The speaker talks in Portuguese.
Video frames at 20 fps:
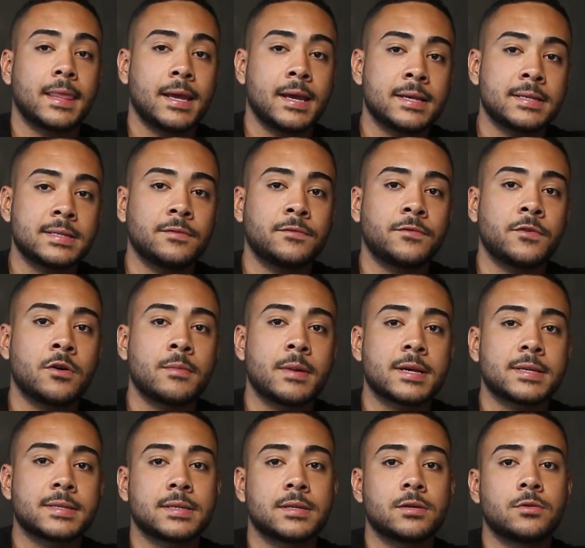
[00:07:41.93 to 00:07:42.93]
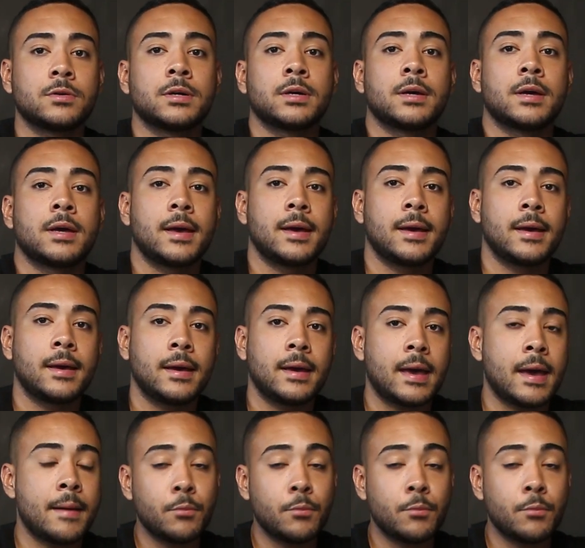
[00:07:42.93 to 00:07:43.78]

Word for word: Ter essa informação é,